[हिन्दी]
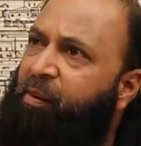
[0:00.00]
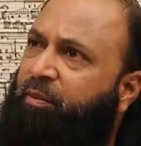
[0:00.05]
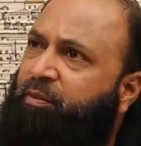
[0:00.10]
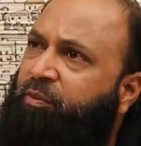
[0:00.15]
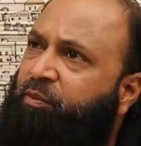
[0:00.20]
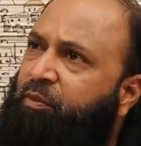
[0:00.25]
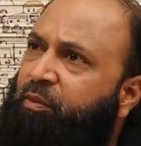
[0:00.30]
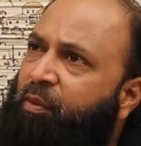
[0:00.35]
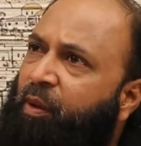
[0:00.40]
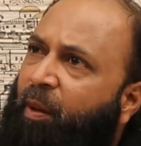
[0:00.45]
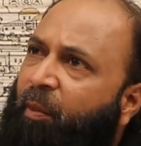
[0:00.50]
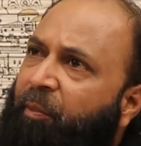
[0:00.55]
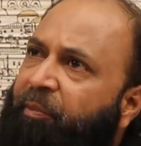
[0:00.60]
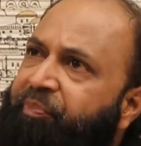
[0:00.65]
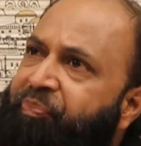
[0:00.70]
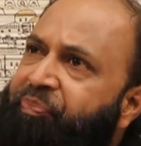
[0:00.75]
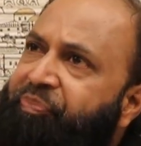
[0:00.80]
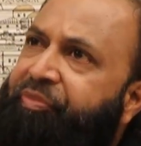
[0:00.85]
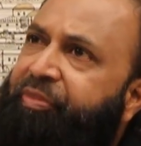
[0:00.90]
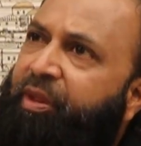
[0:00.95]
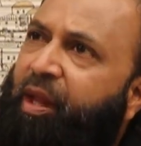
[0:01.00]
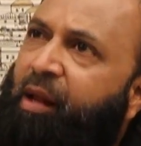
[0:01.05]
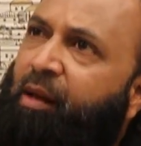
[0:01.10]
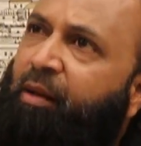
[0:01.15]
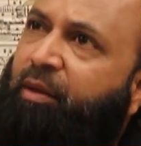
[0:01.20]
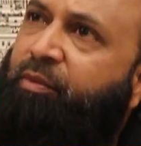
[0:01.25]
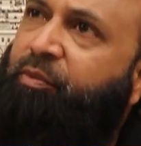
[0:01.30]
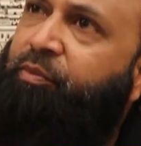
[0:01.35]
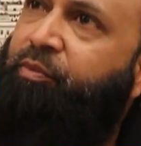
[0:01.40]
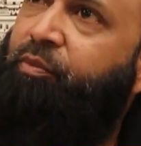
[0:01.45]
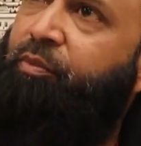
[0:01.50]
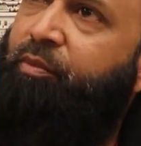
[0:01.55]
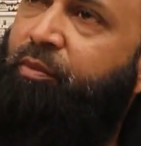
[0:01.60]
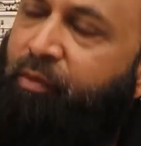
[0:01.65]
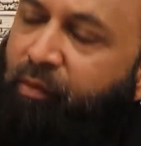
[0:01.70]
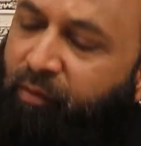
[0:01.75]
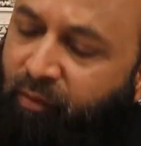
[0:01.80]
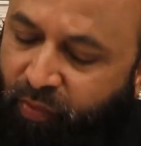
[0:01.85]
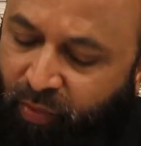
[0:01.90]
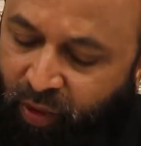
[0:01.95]
कीमत होगी बस सिर्फ 250
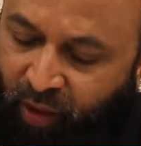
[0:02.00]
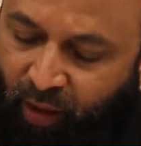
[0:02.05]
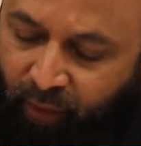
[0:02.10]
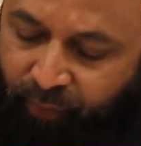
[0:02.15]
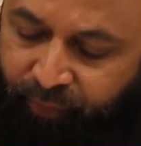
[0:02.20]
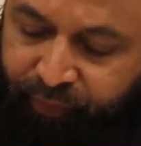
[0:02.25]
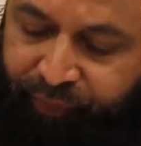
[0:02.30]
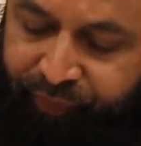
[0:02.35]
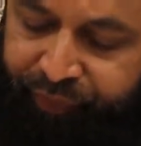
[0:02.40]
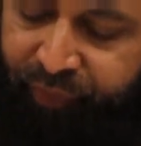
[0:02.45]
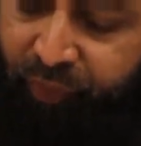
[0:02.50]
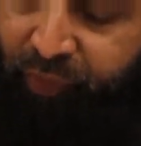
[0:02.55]
अगेन गुड